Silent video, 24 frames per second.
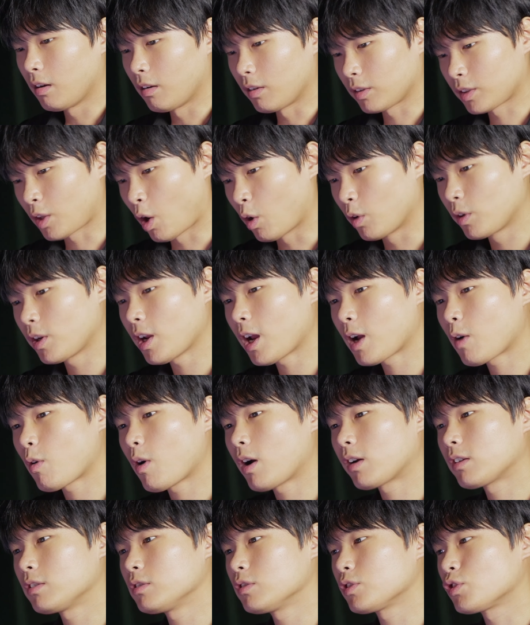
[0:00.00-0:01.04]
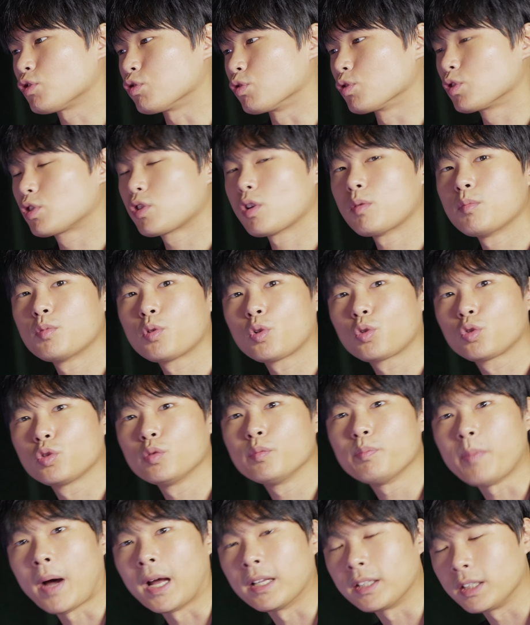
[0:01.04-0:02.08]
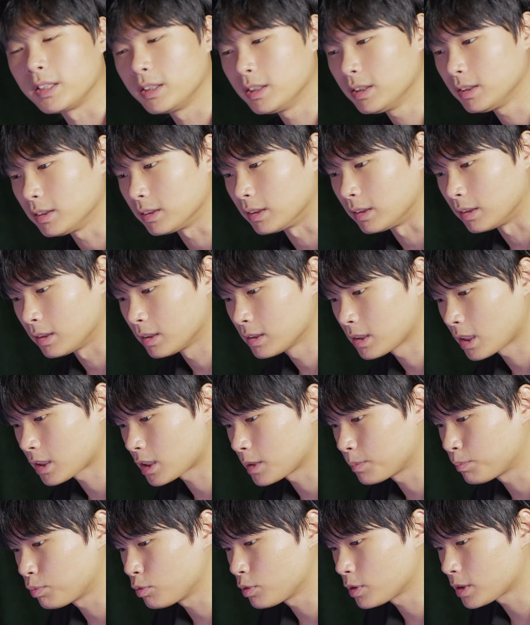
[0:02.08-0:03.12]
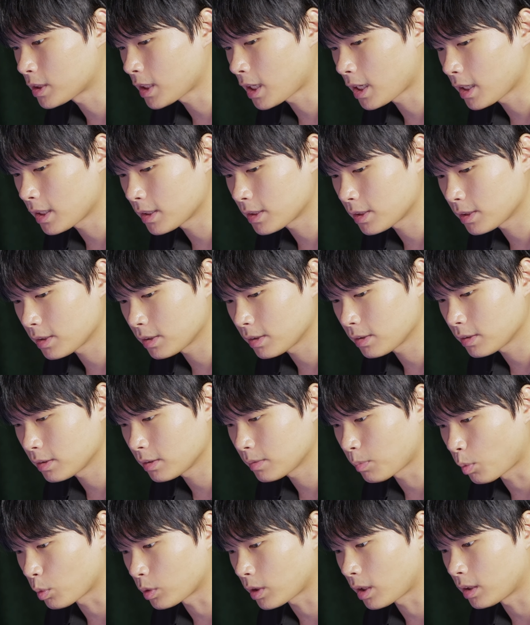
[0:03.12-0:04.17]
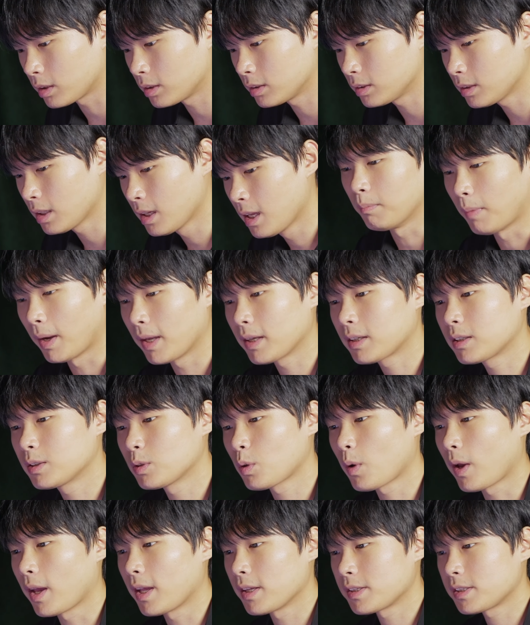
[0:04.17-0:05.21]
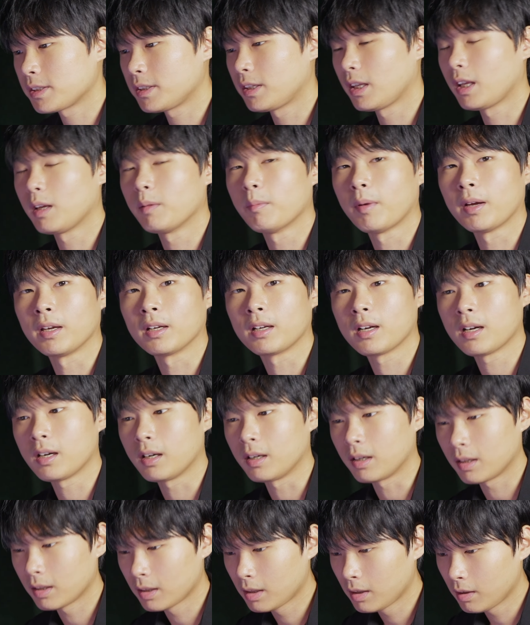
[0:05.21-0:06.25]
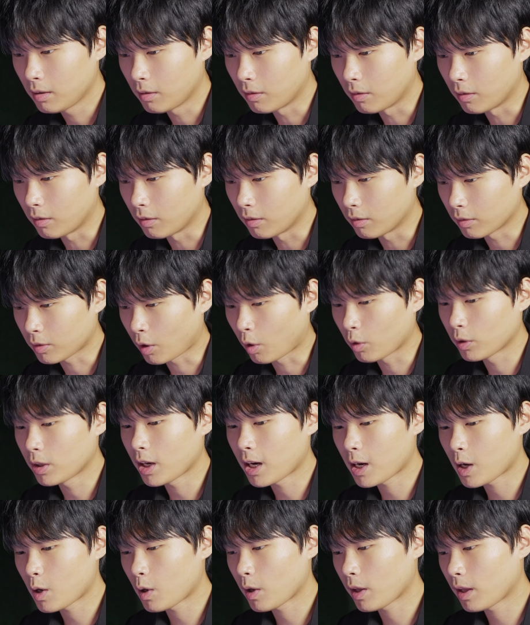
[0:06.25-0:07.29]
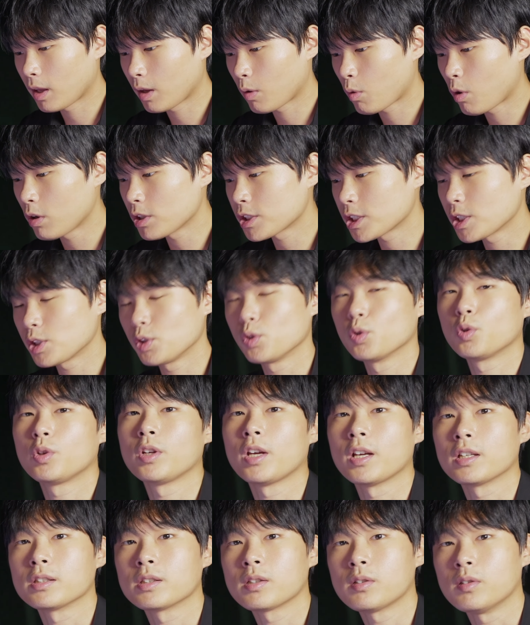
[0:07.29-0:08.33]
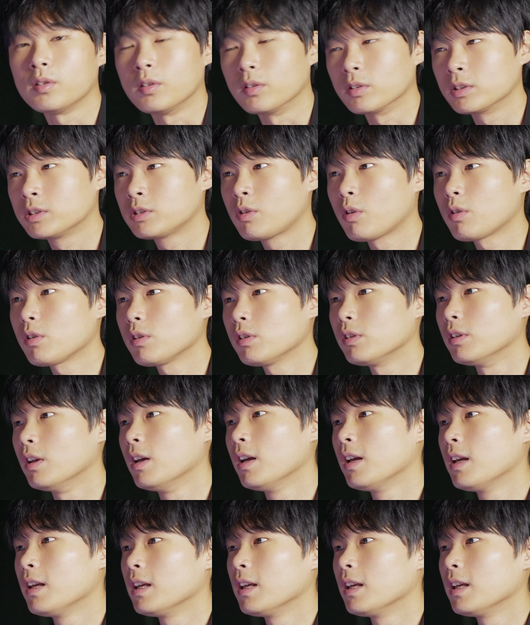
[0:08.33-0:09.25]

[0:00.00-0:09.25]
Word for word: 어, 경량화를 중점으로 둔 바디는 사실 풀사이즈보다는 마이크로 HDMI가 어, 경량화에 훨씬 유리해서 그거는